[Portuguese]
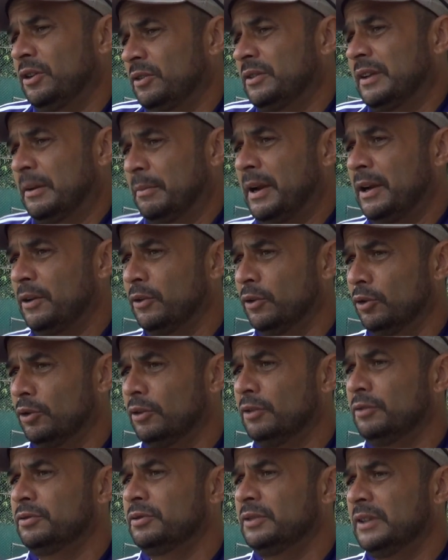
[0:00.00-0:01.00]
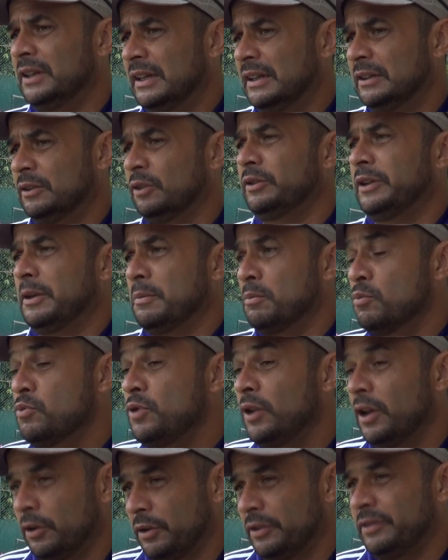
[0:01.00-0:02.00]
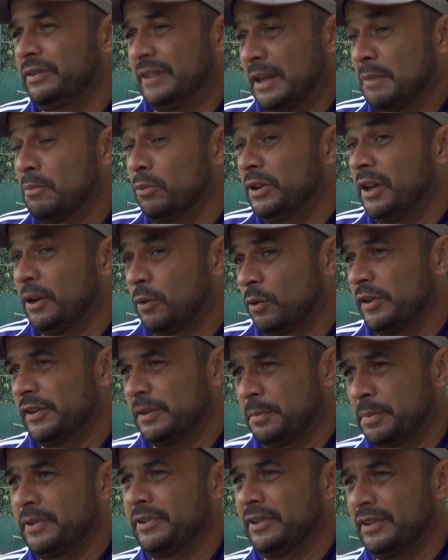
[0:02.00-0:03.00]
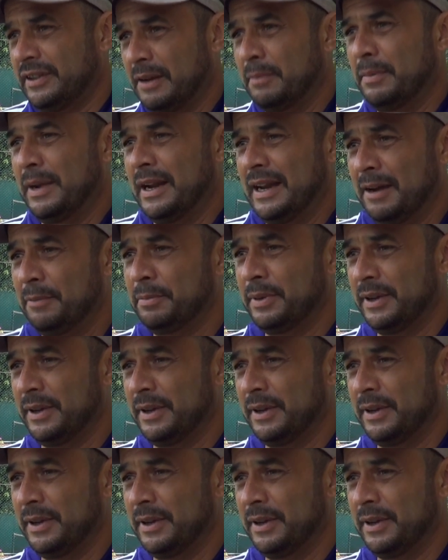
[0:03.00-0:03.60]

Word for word: É um trabalho novo, então tem, tem muita coisa para a gente trabalhar,